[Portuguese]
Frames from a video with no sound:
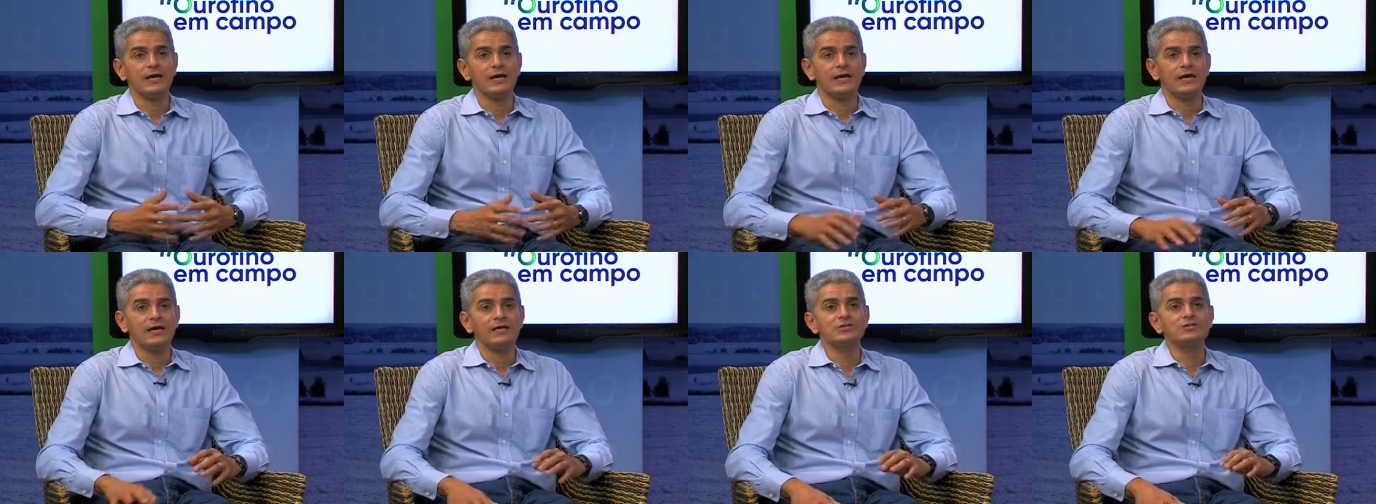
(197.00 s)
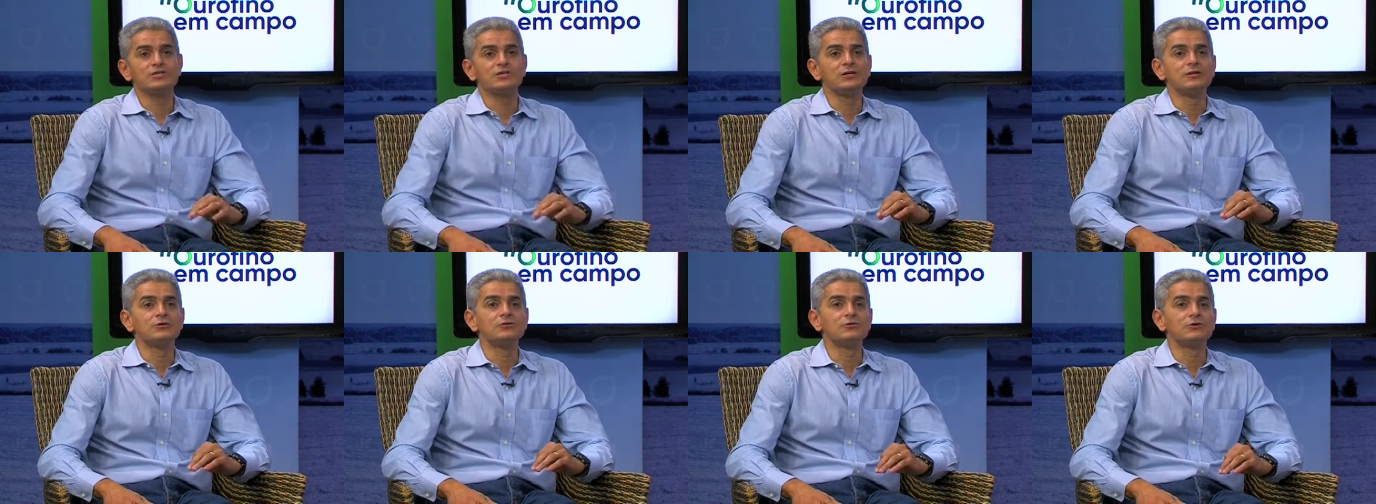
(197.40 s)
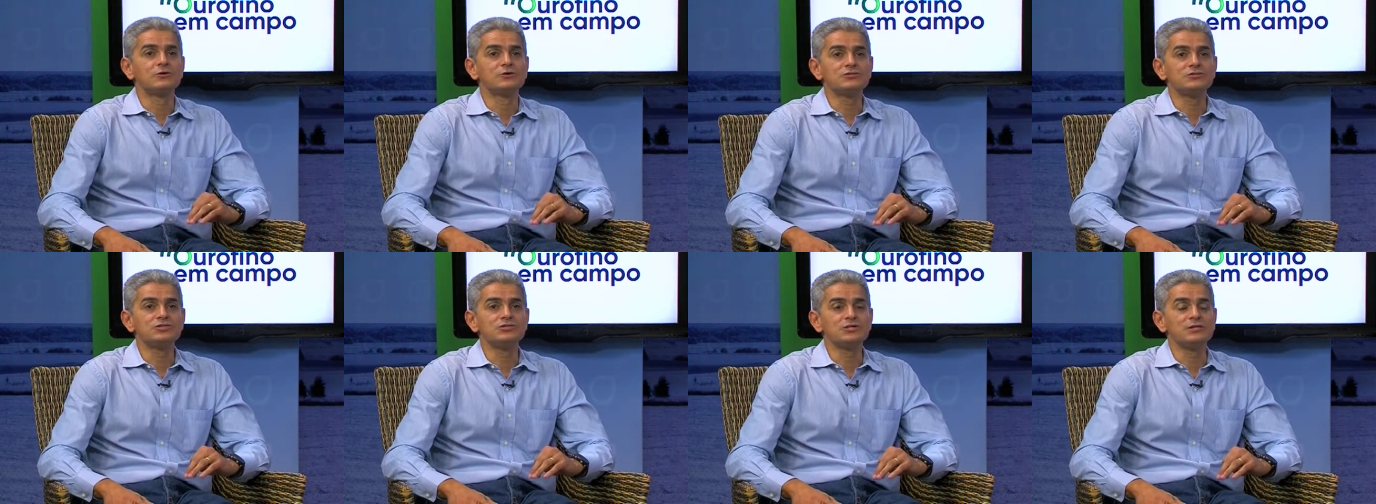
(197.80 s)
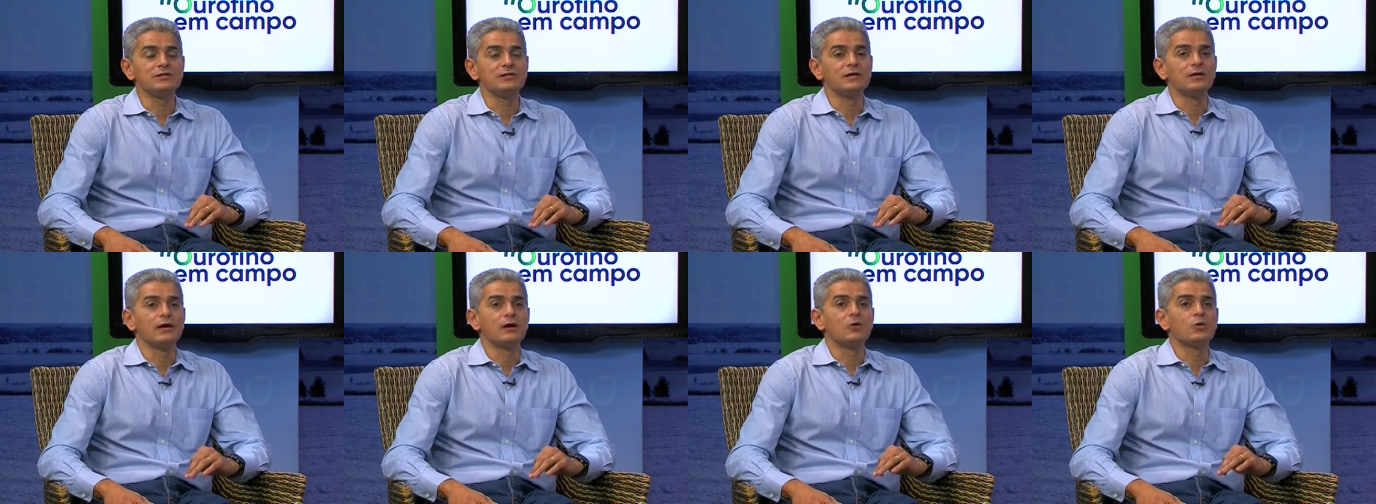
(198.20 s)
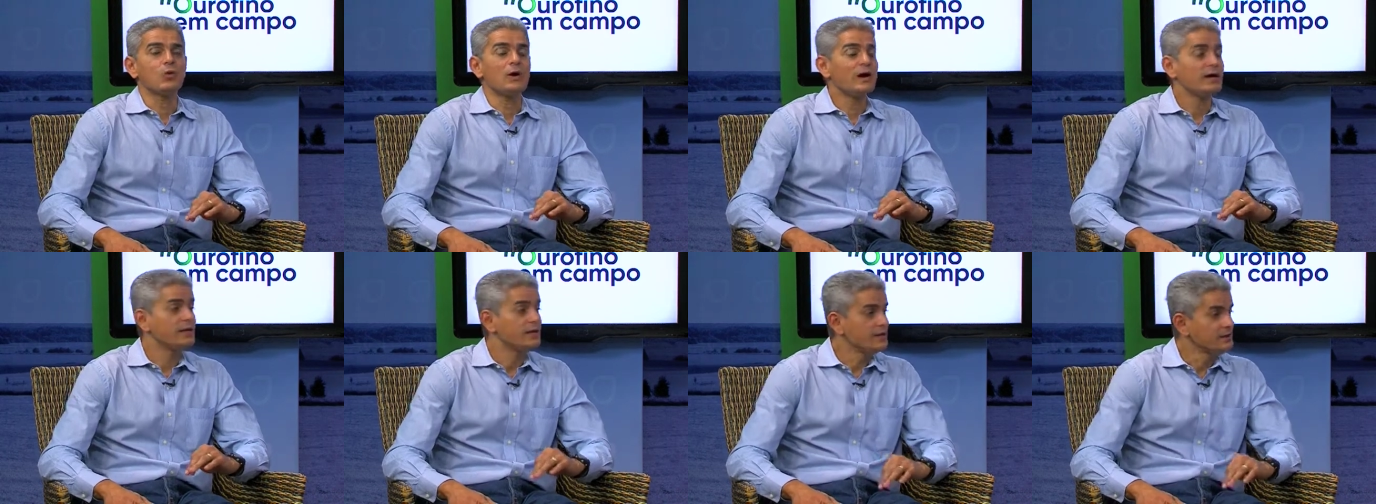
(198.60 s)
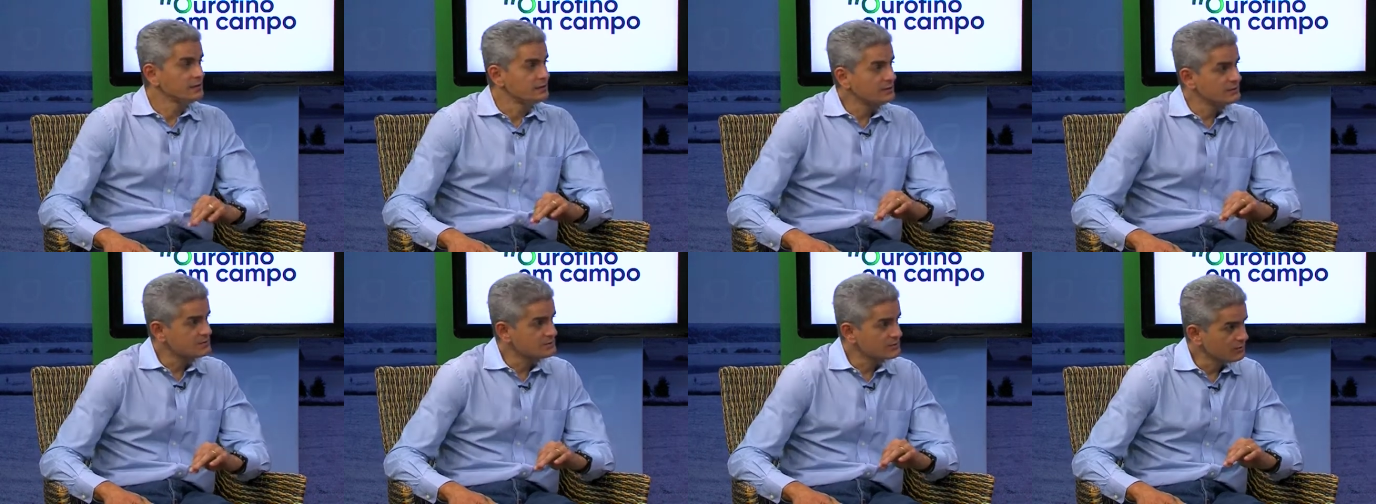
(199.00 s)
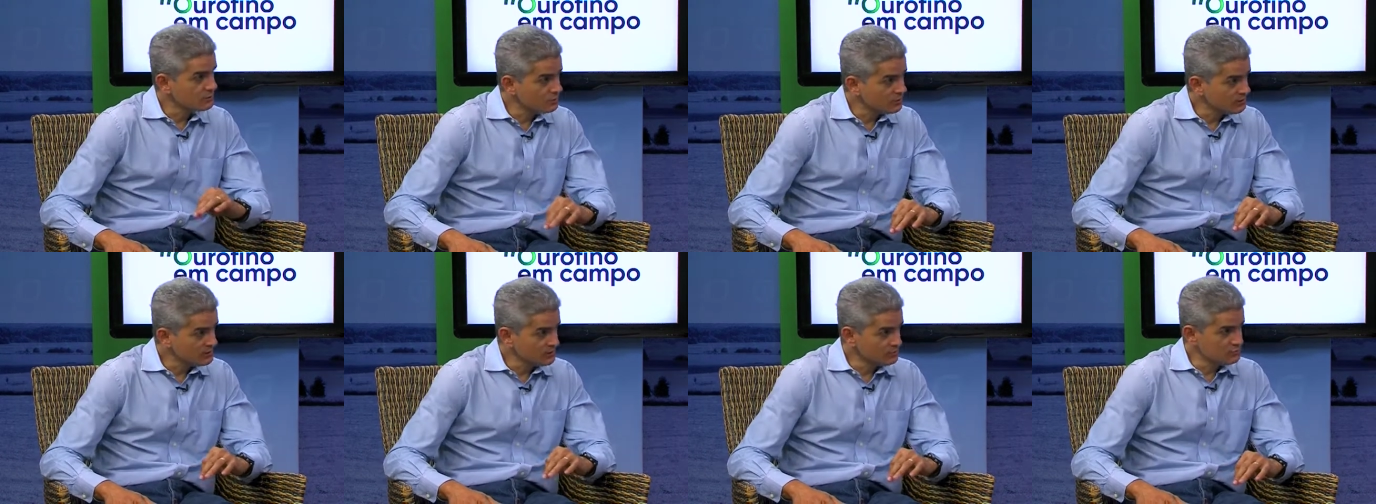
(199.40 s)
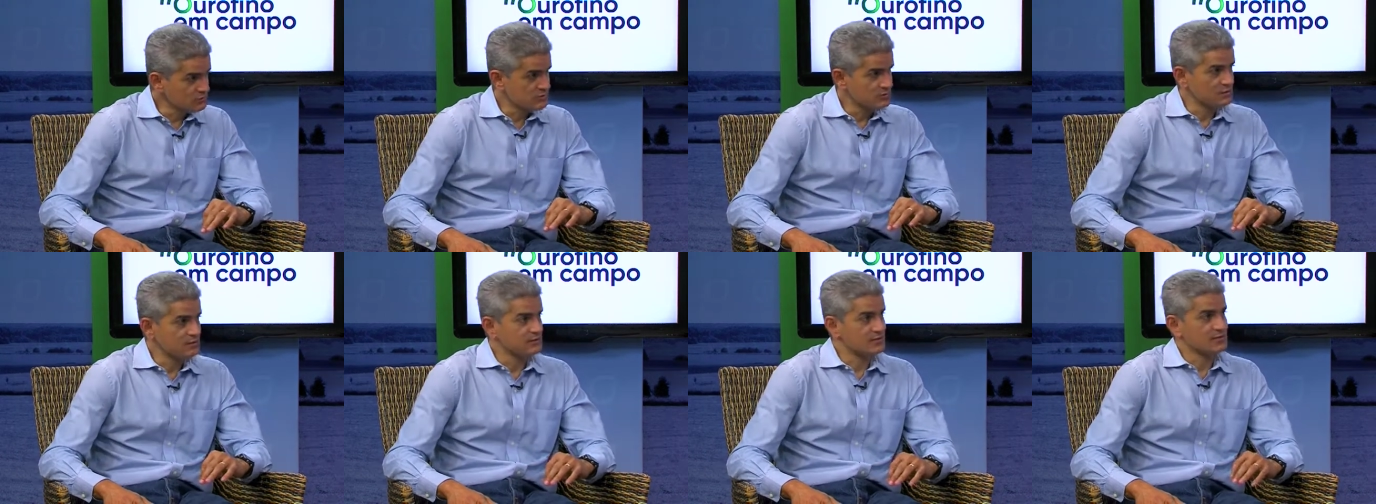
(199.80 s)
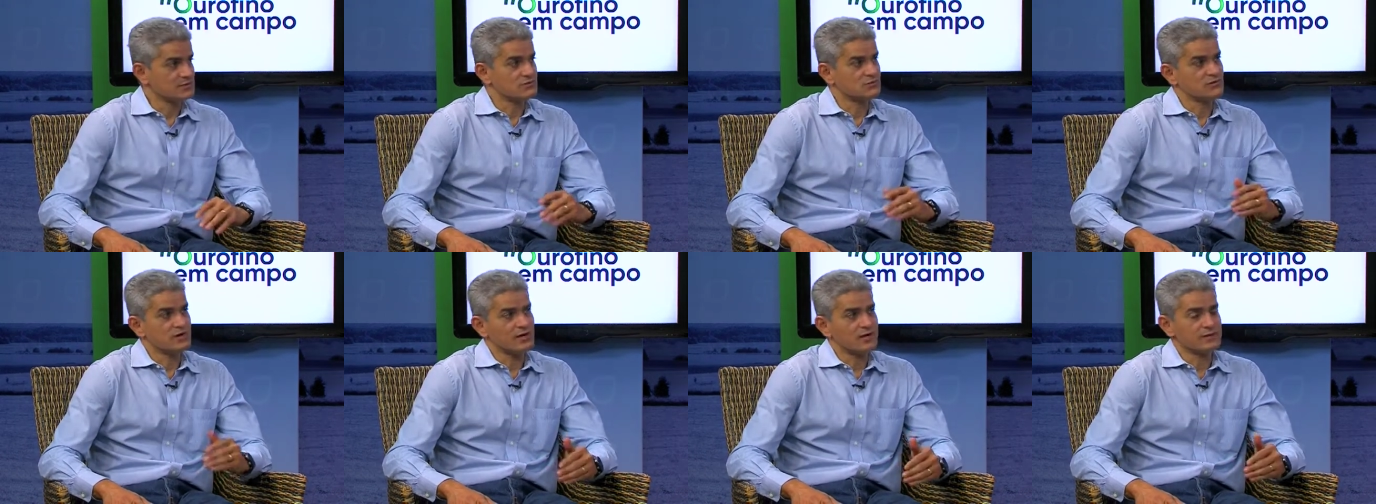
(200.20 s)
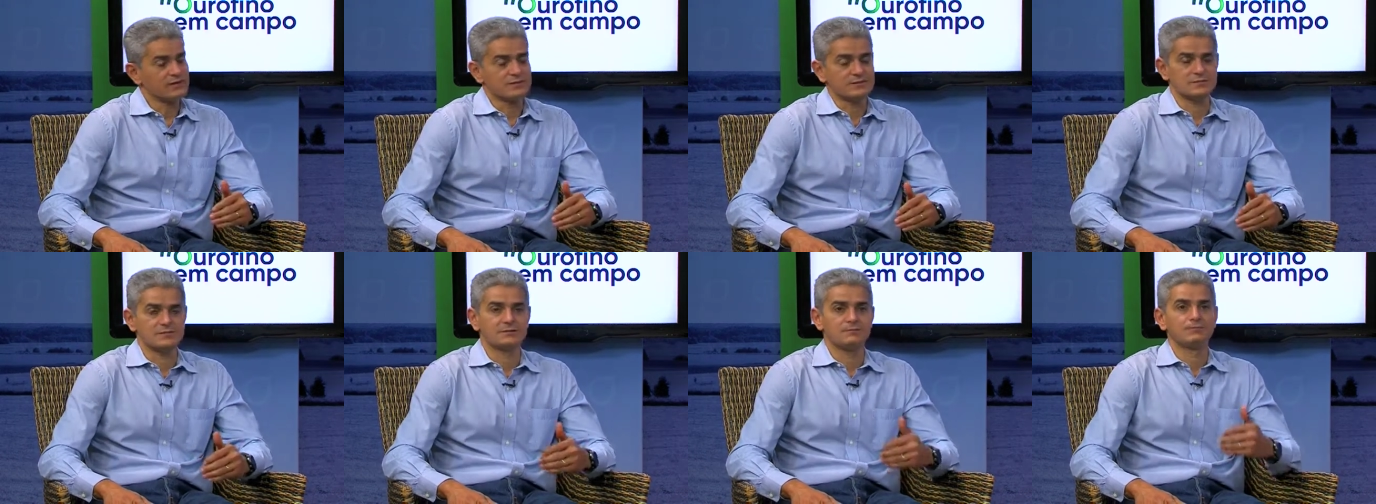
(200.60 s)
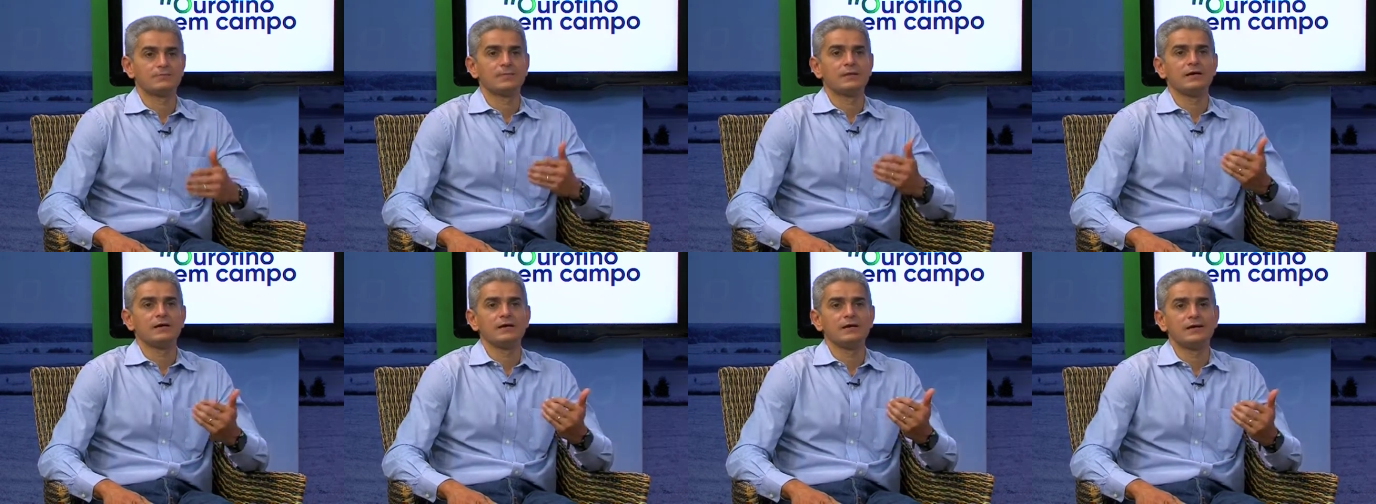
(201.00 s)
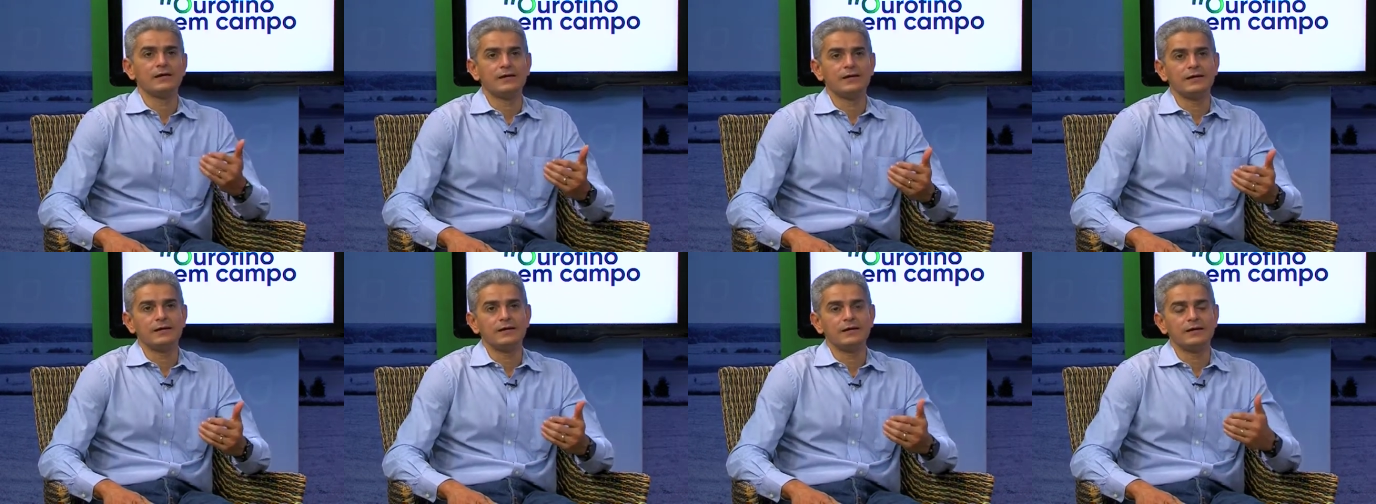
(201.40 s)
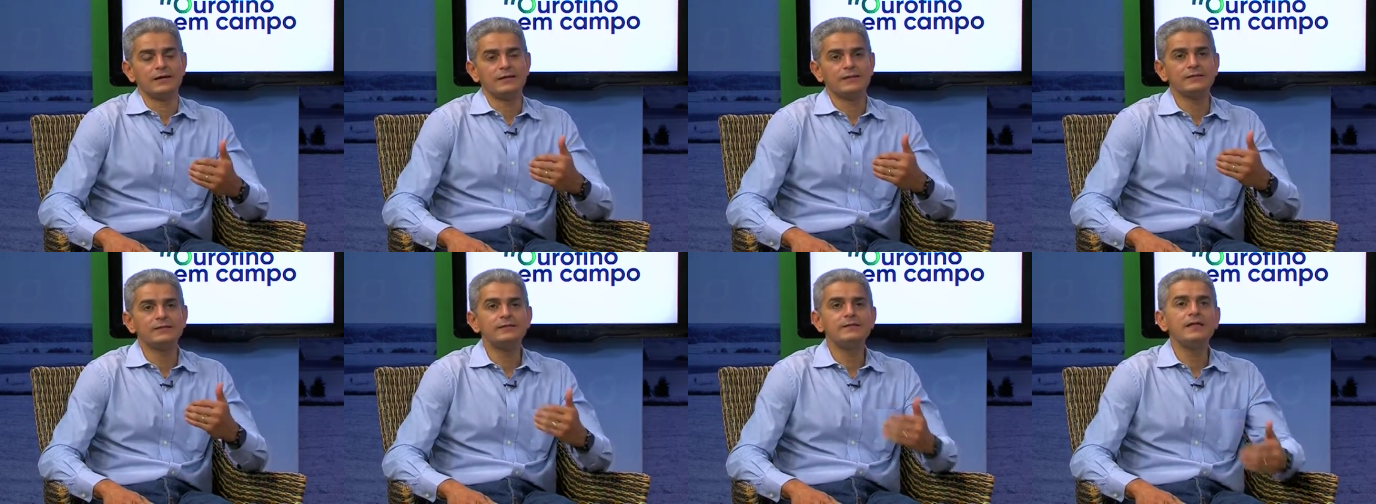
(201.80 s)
é de que em torno de 40 a 50% das vacas é,